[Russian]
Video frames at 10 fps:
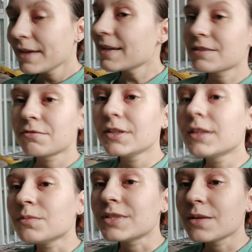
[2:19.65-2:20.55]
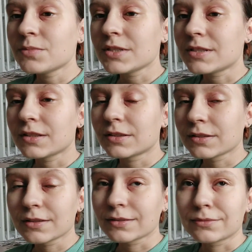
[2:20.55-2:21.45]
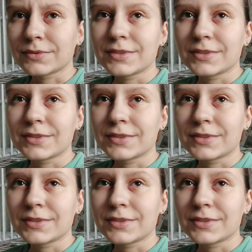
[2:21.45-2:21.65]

я свои там 70-100